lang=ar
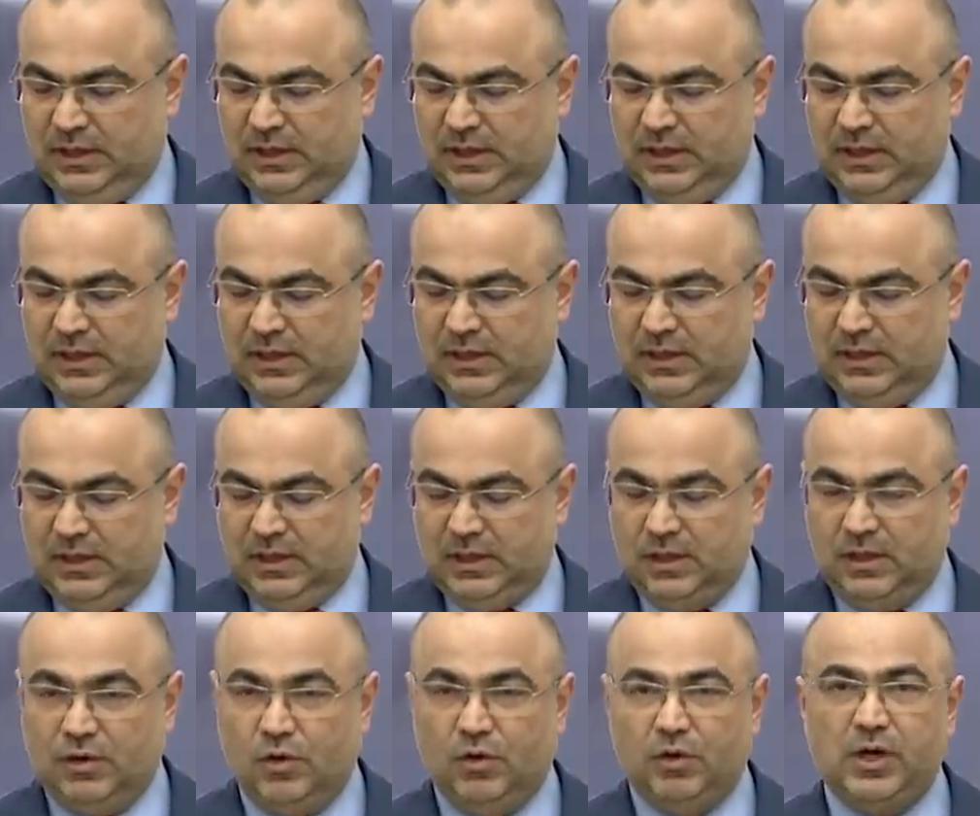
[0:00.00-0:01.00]

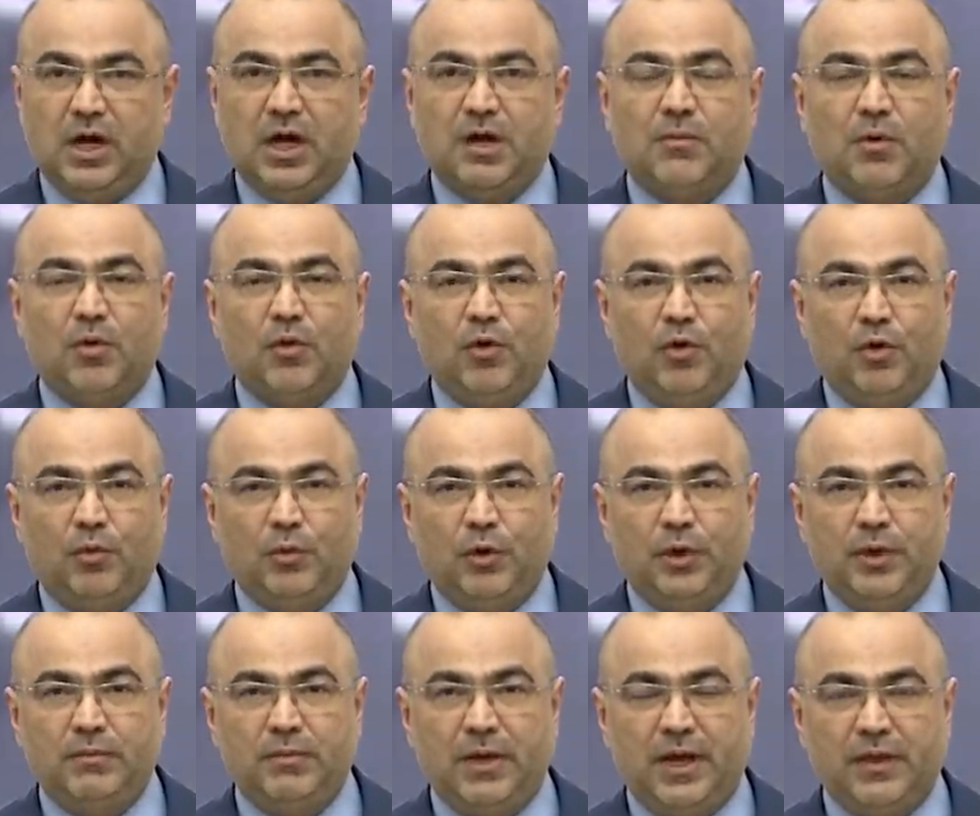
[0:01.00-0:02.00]
آه، هناك موضوع
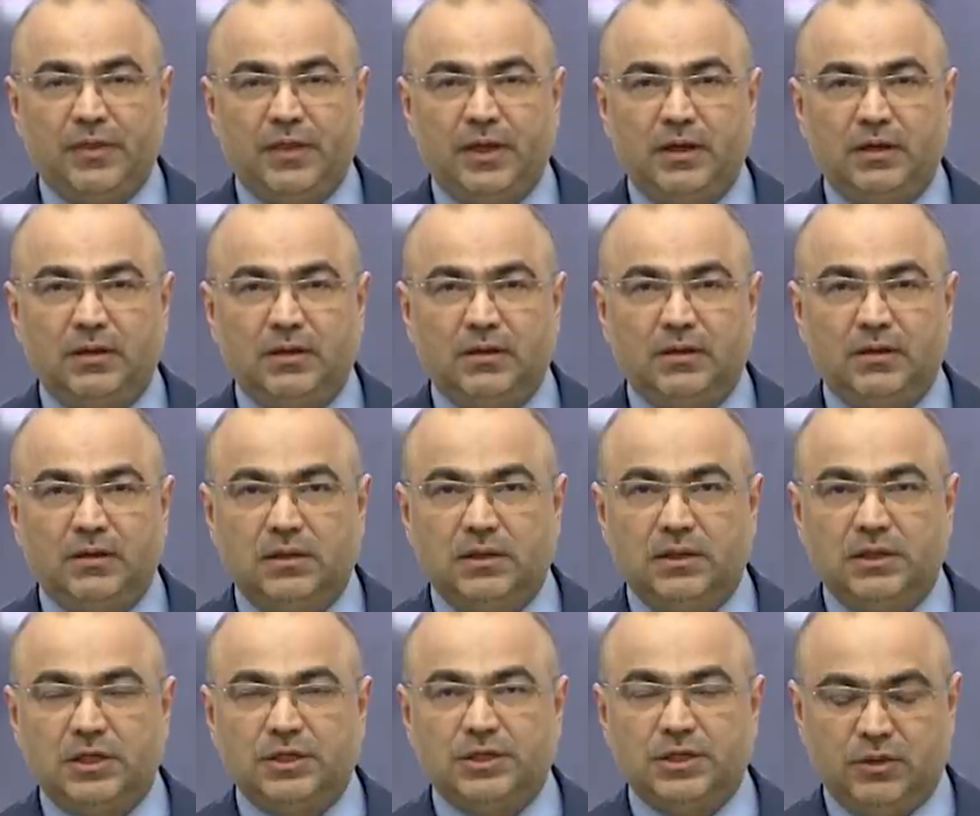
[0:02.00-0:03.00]
مهم أيضا
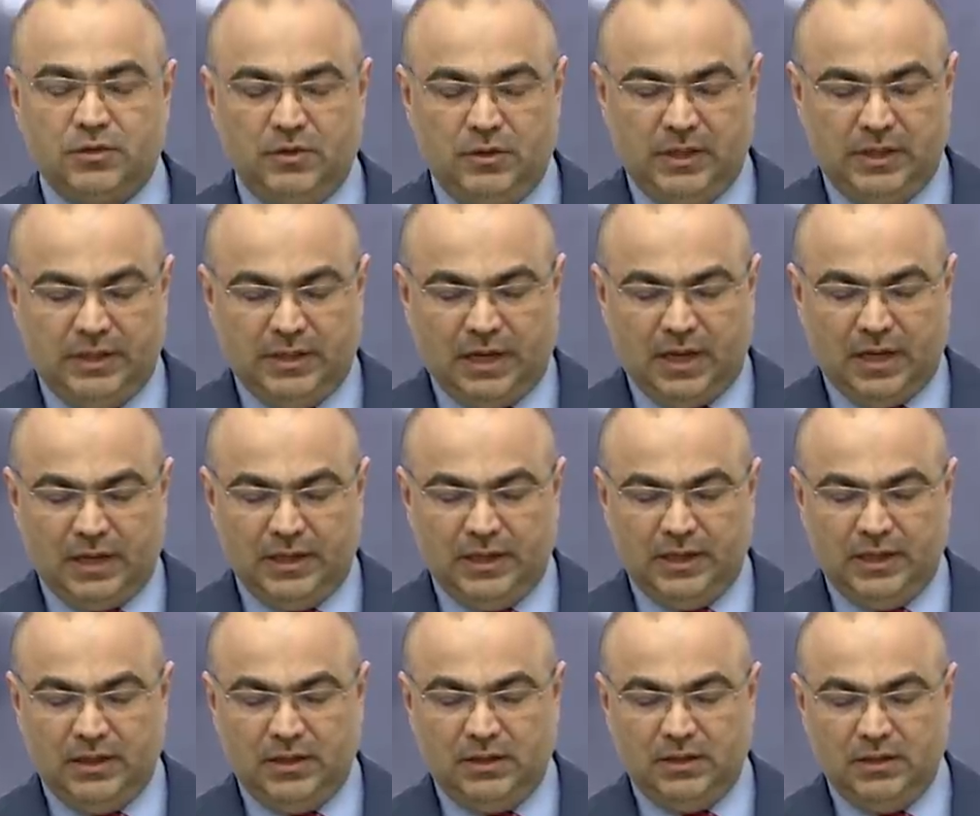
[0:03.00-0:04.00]
يشغل كل
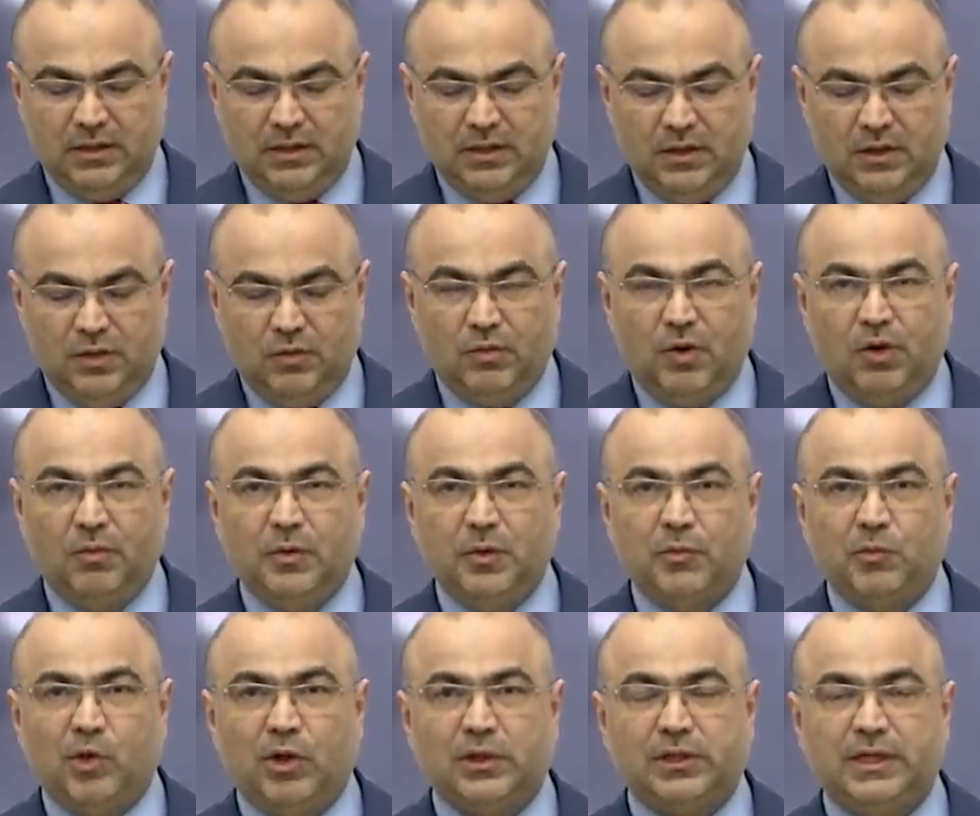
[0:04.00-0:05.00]
العراقيين وهم
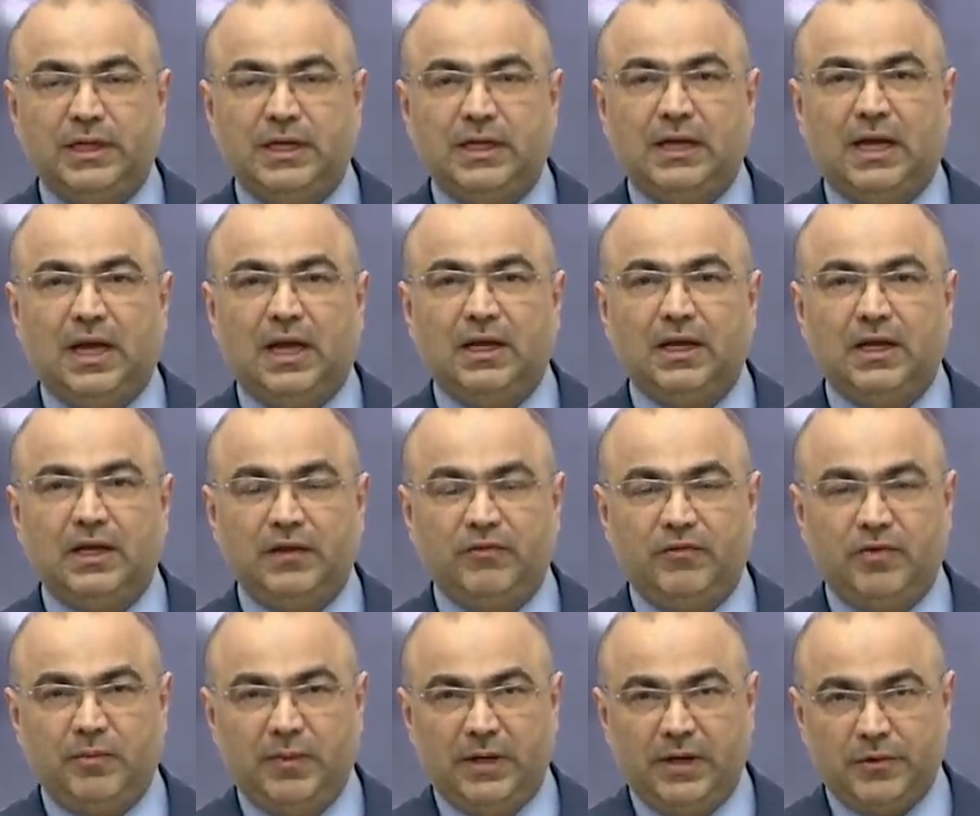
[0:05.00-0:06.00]
المواطنين العالقين
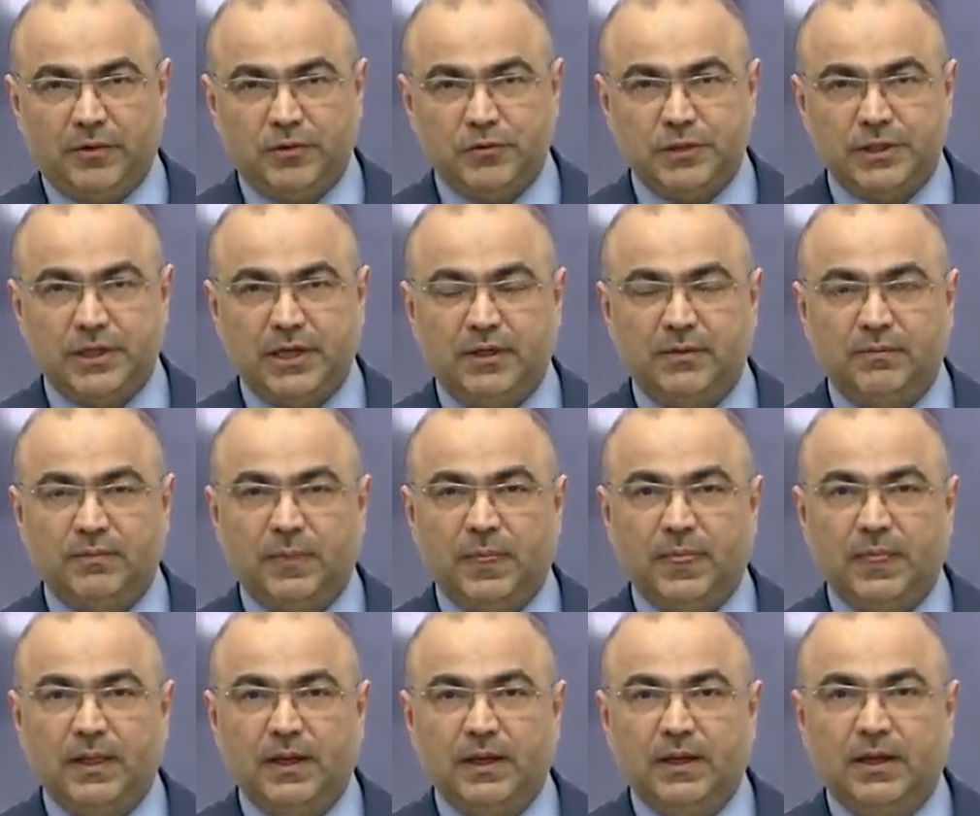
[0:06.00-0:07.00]
في بيلاروسيا
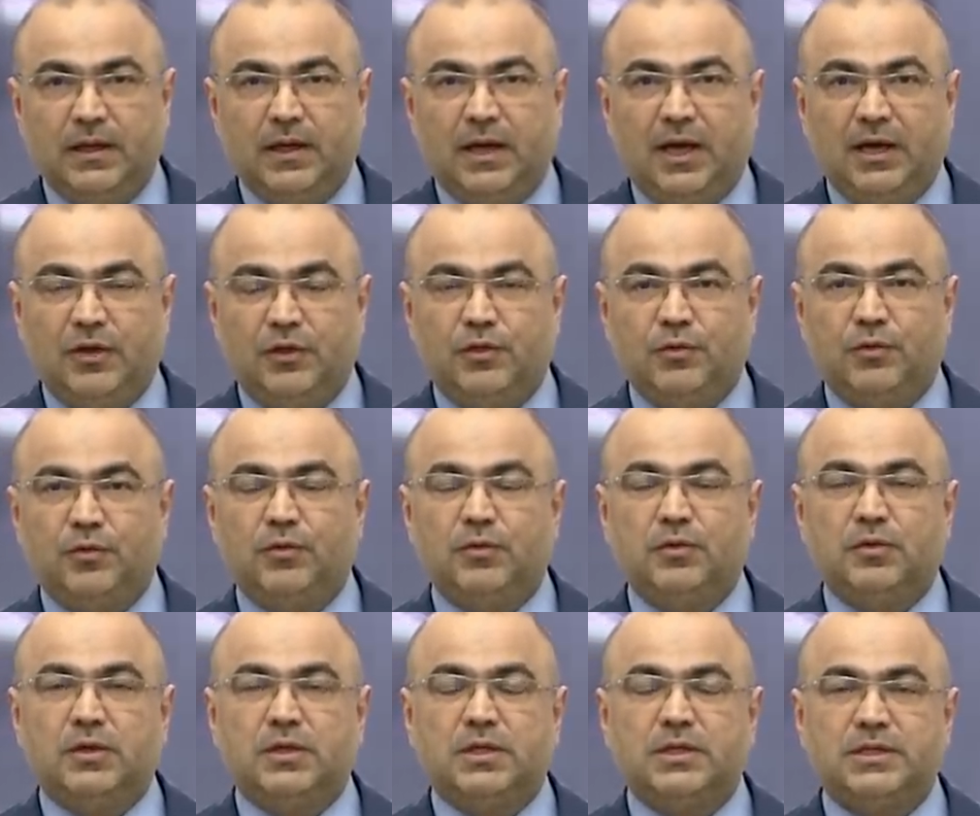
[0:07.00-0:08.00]
حيث
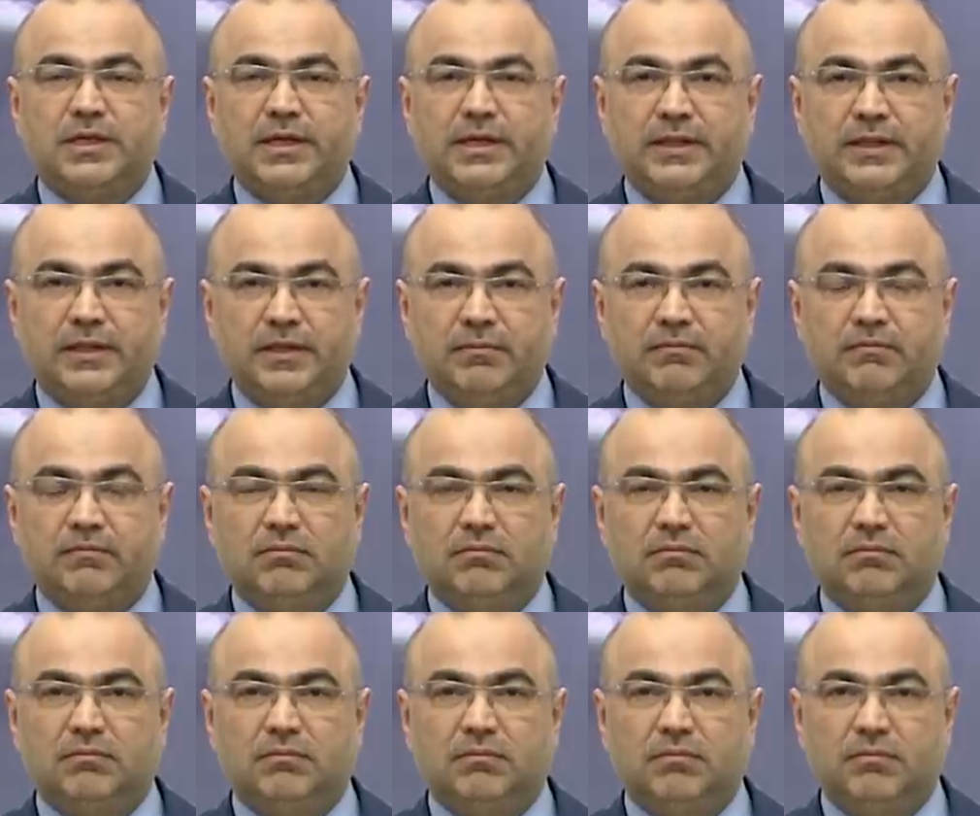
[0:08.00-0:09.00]
سيتم
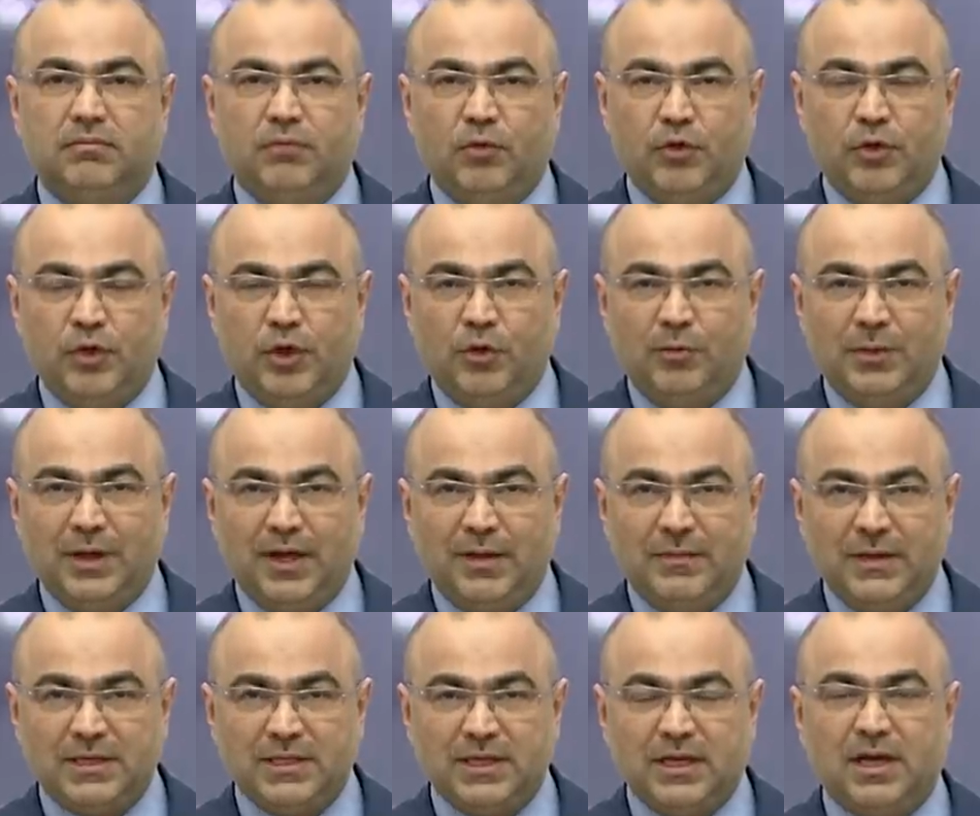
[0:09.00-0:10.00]
منذ يوم
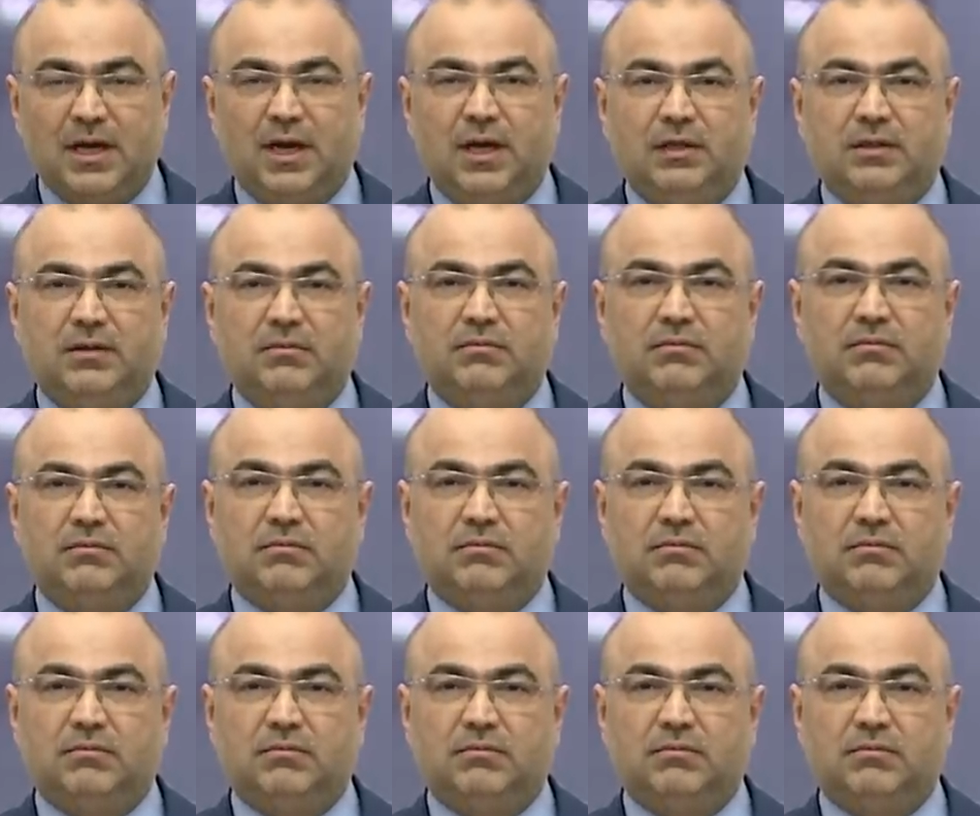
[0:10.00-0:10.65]
الخميس القادم